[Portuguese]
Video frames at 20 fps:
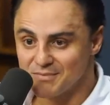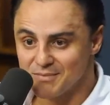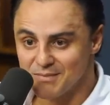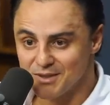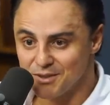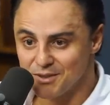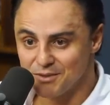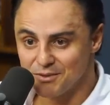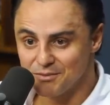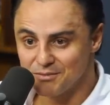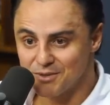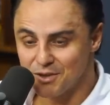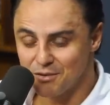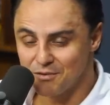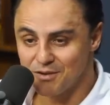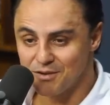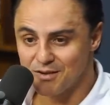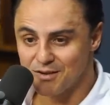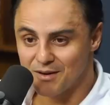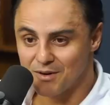Eu
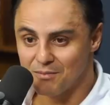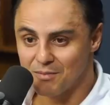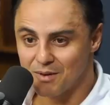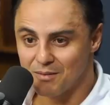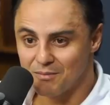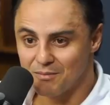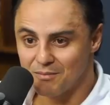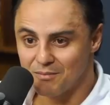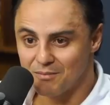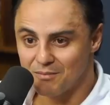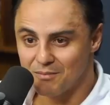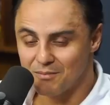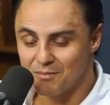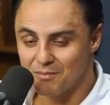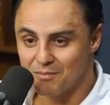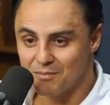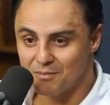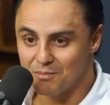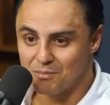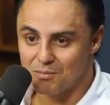talvez era uma... um
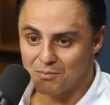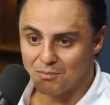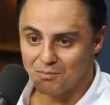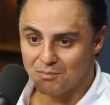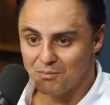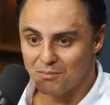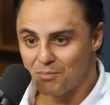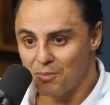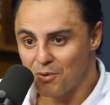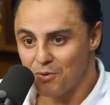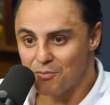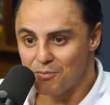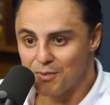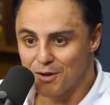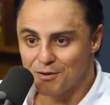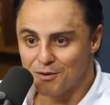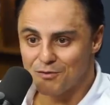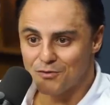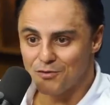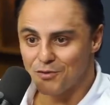pouco
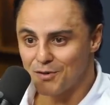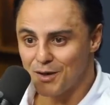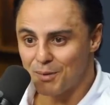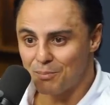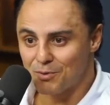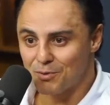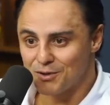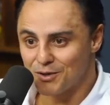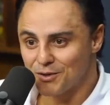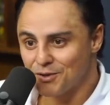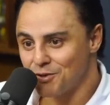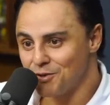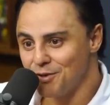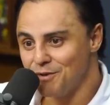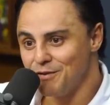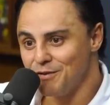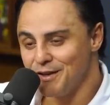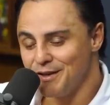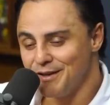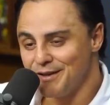menos filho da puta do que eu
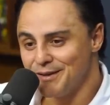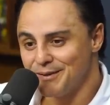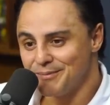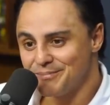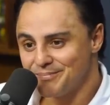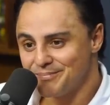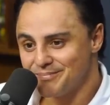deveria.